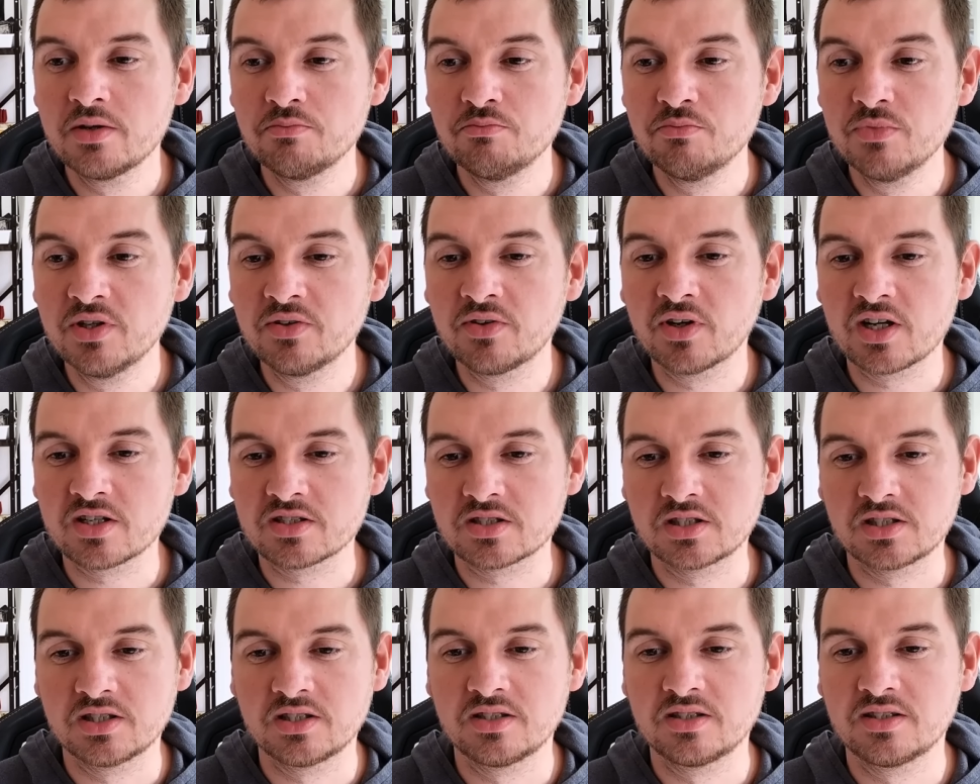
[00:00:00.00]
mais voilà,
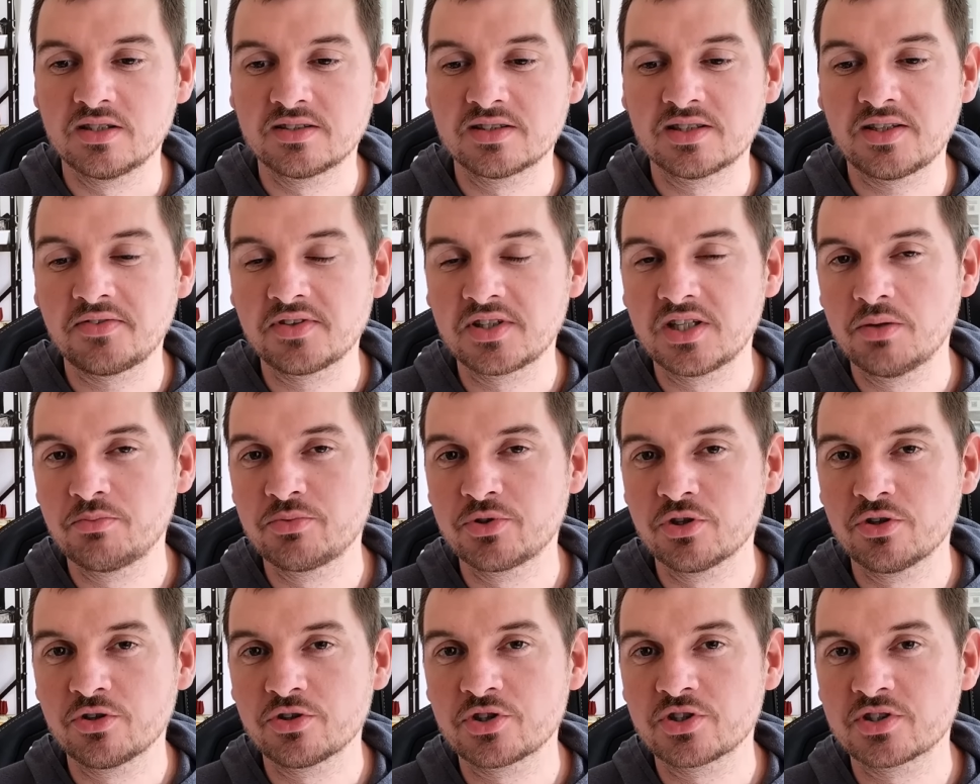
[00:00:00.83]
ça fait de la
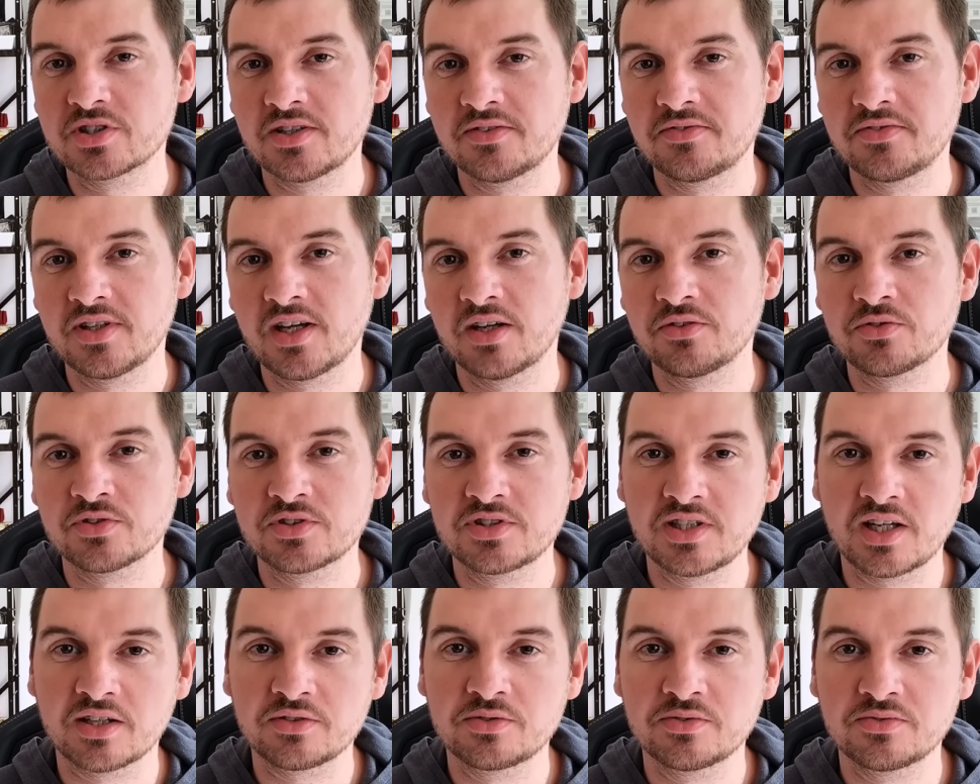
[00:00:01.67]
pioche, ça fait un
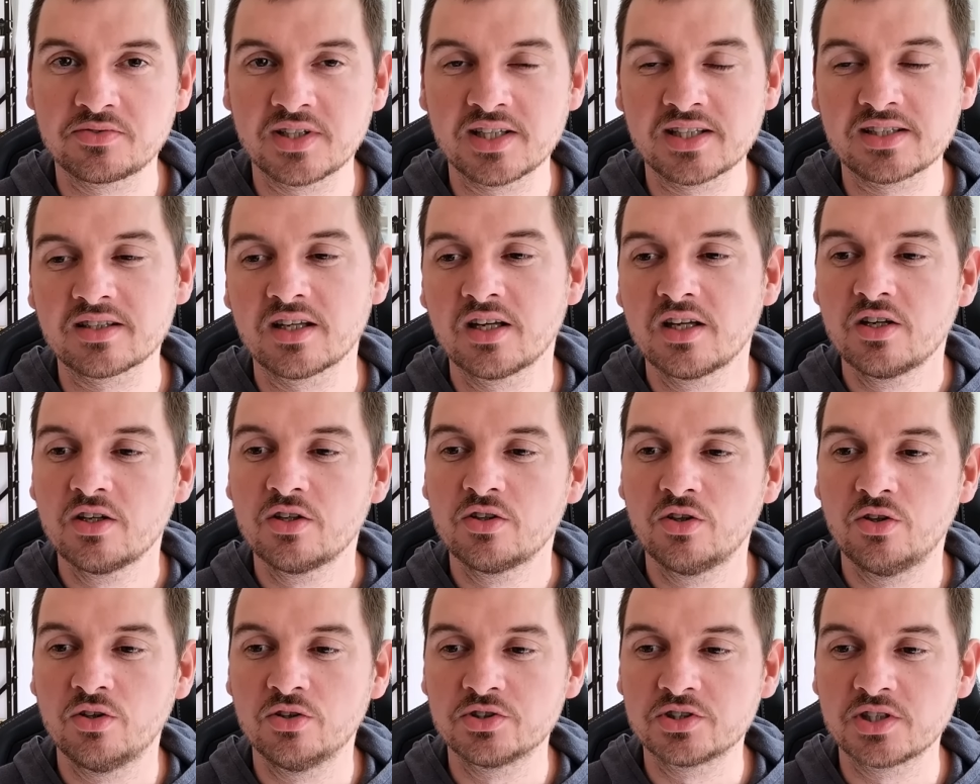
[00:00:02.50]
anti-artefact,
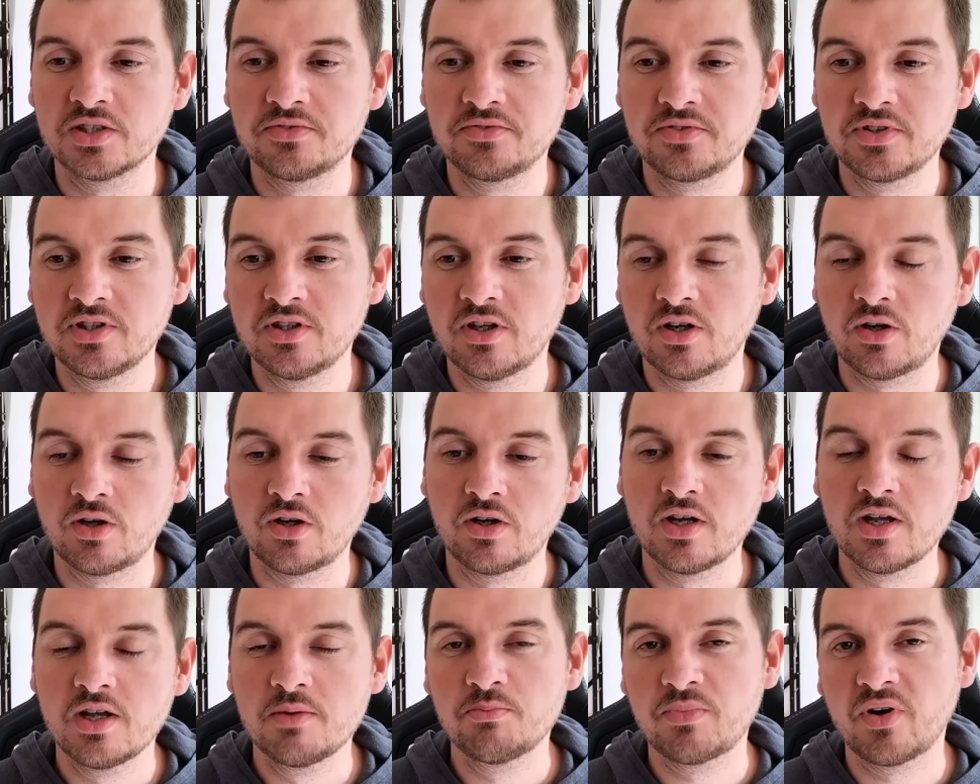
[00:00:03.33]
euh, ça fait un,
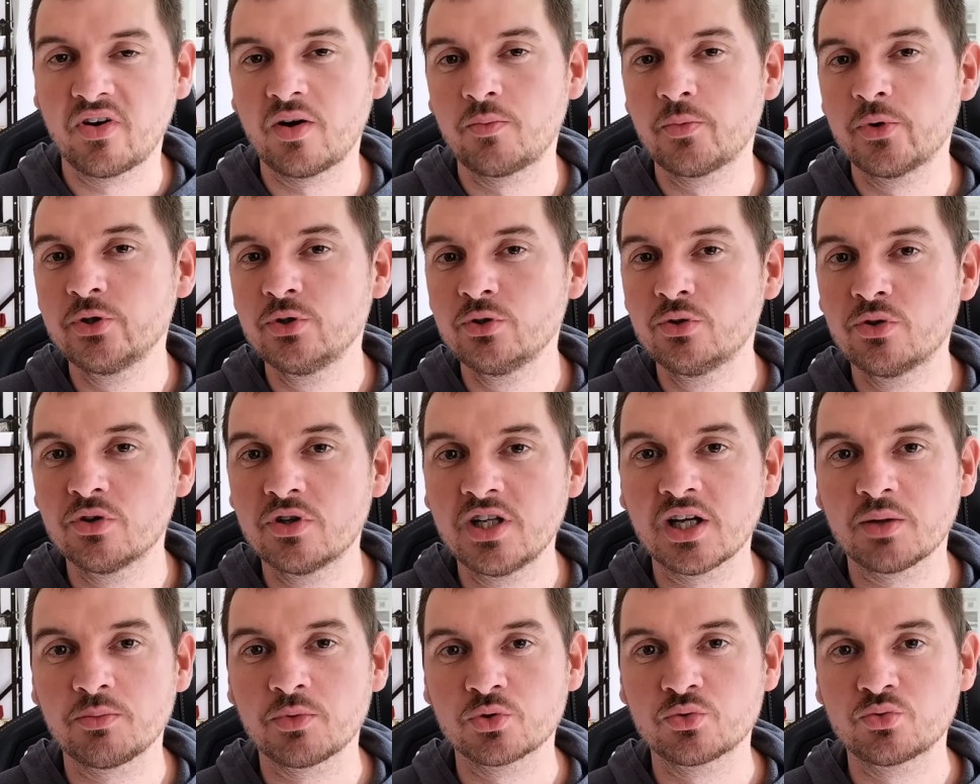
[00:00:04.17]
pas vraiment une
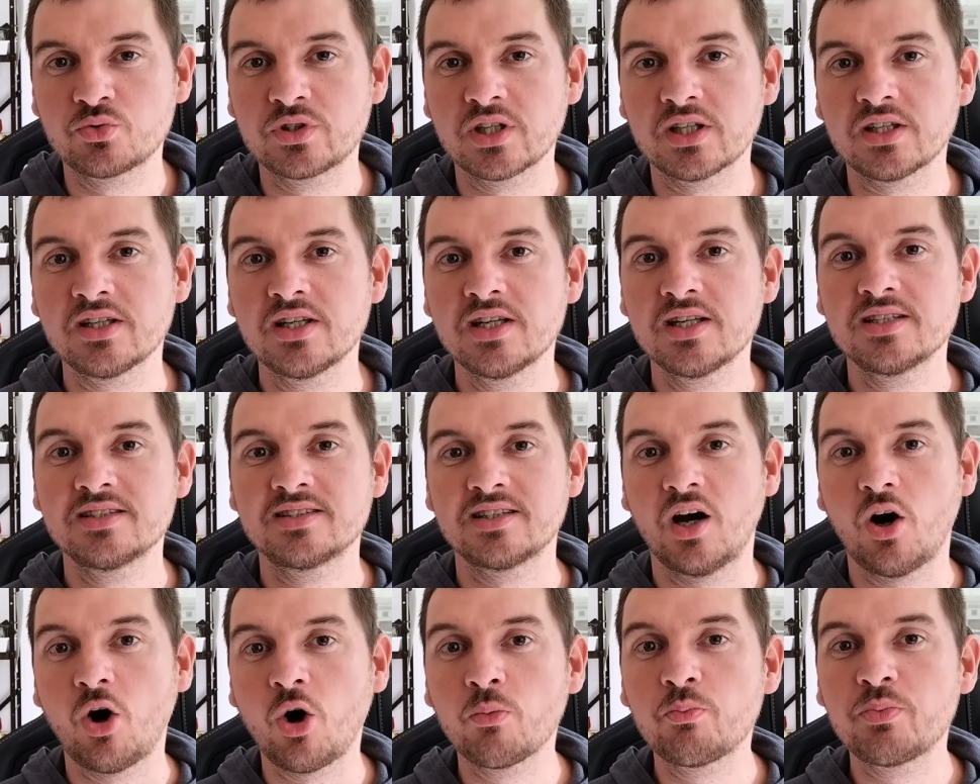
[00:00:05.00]
colère mais en tout cas
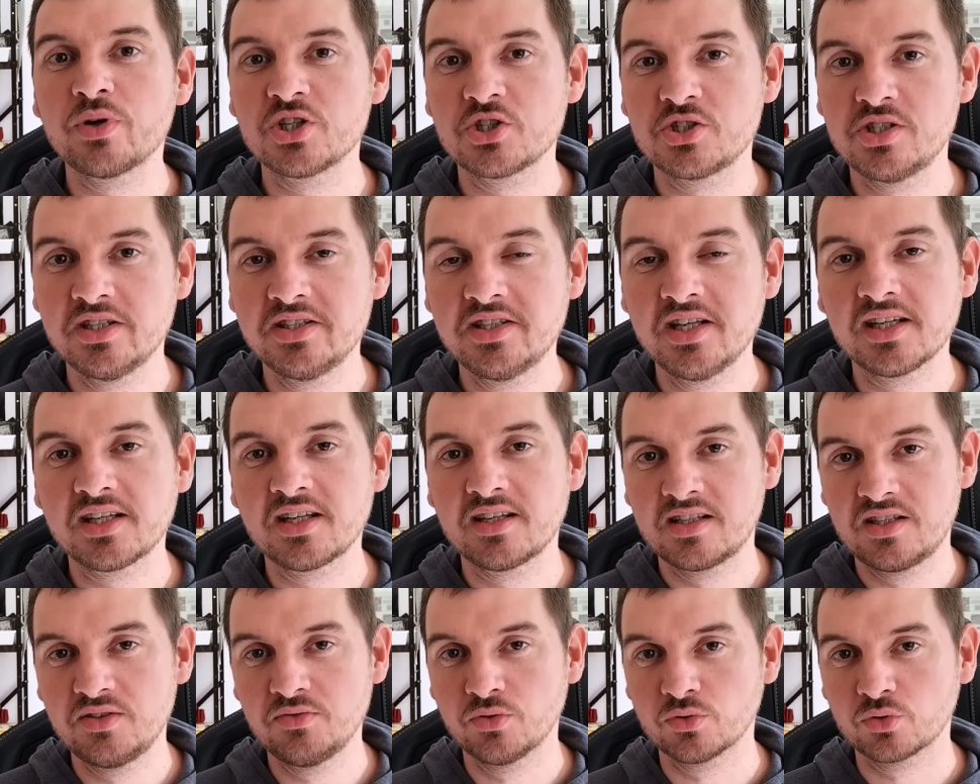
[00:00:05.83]
ça empêche les decks
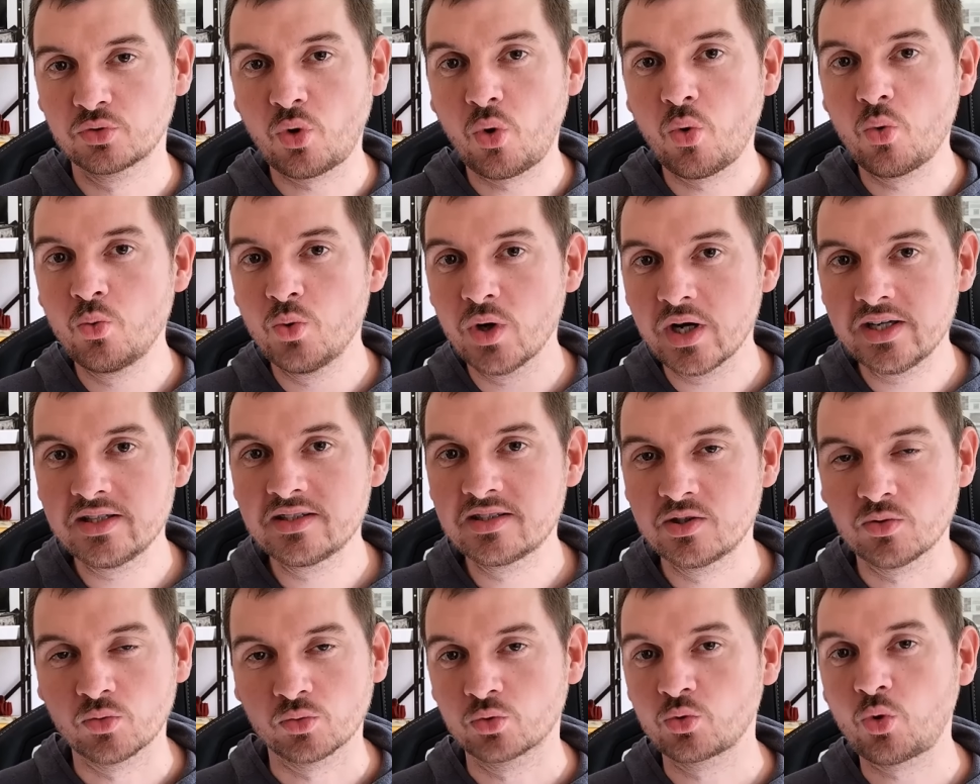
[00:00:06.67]
qui vont trop wide,
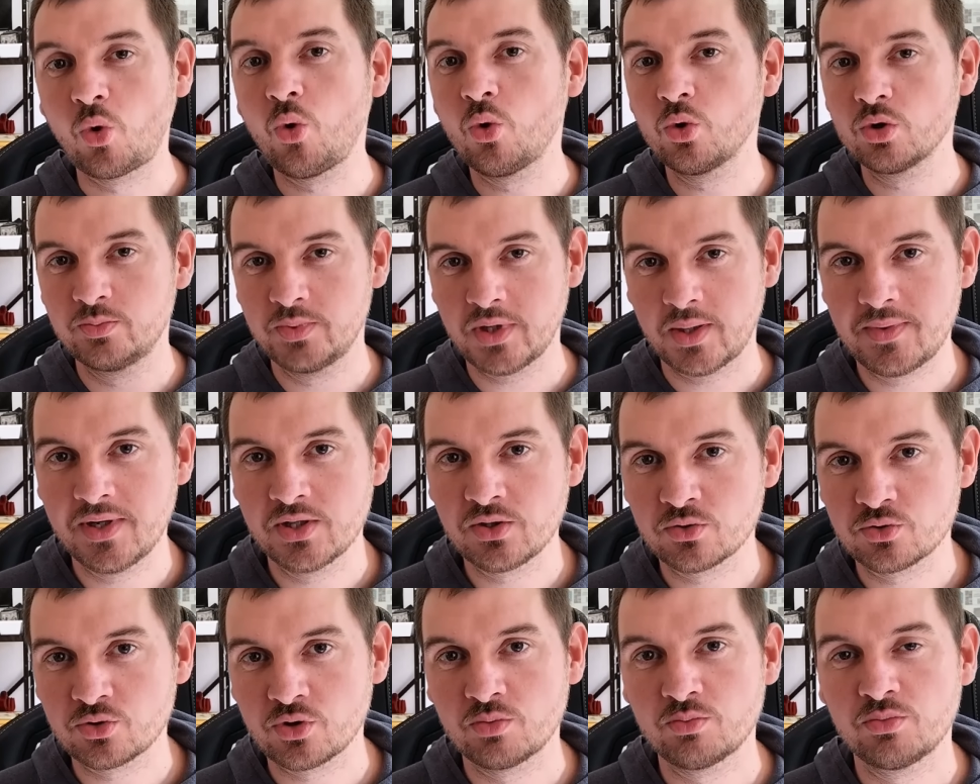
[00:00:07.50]
qui ont trop de
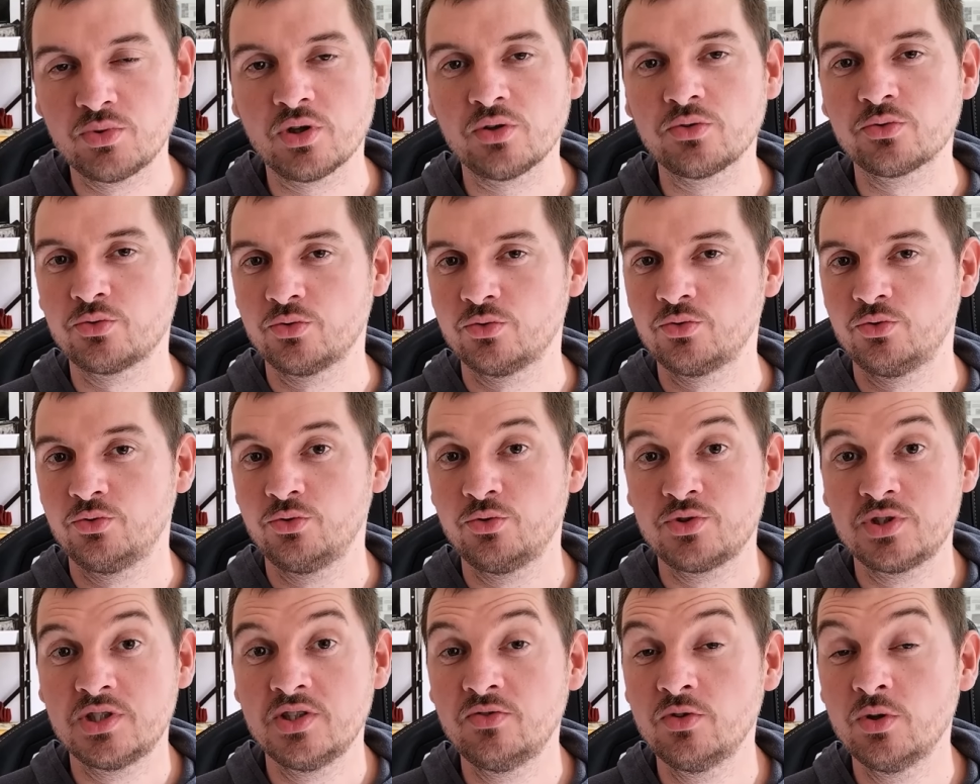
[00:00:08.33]
permanence sur le board de,
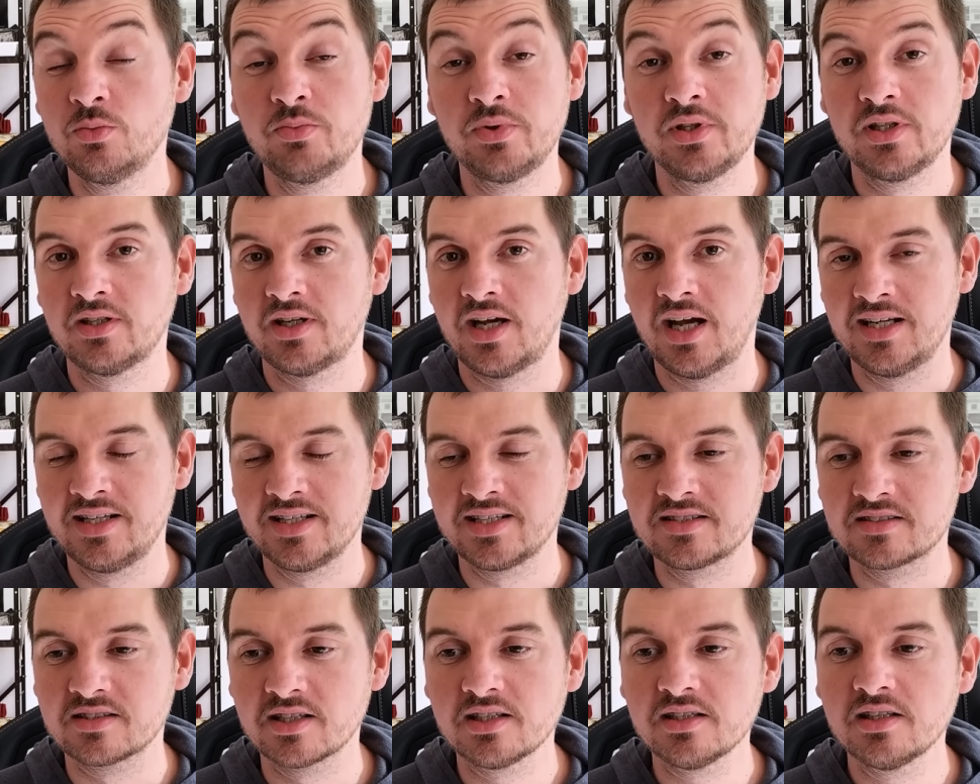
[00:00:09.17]
se développer à
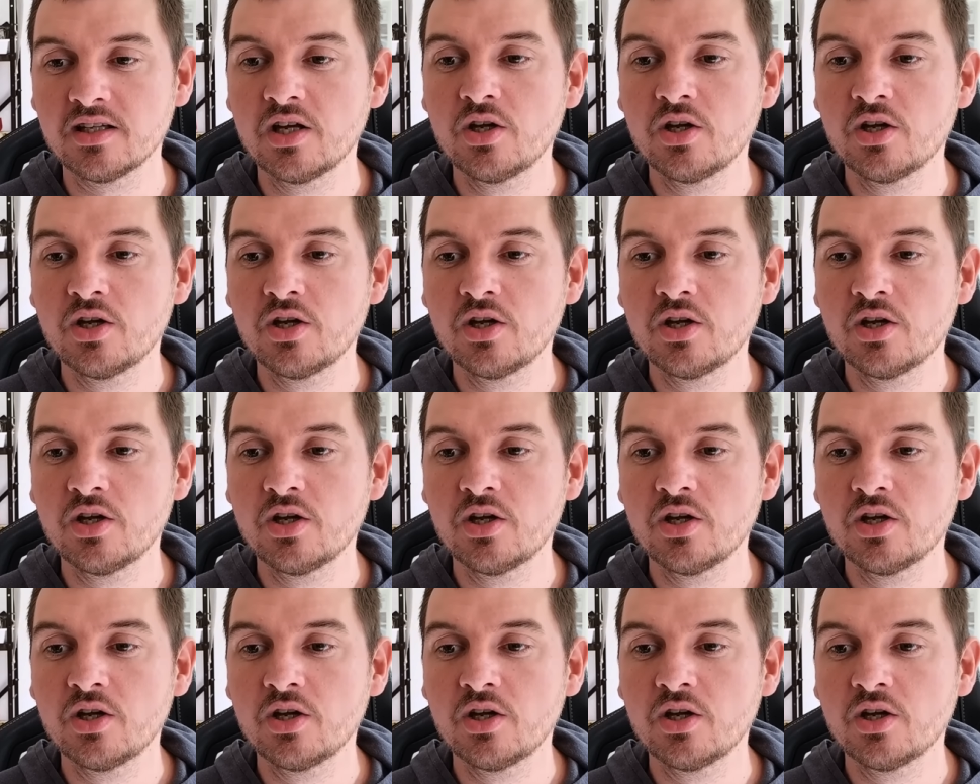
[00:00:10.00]
l'excès.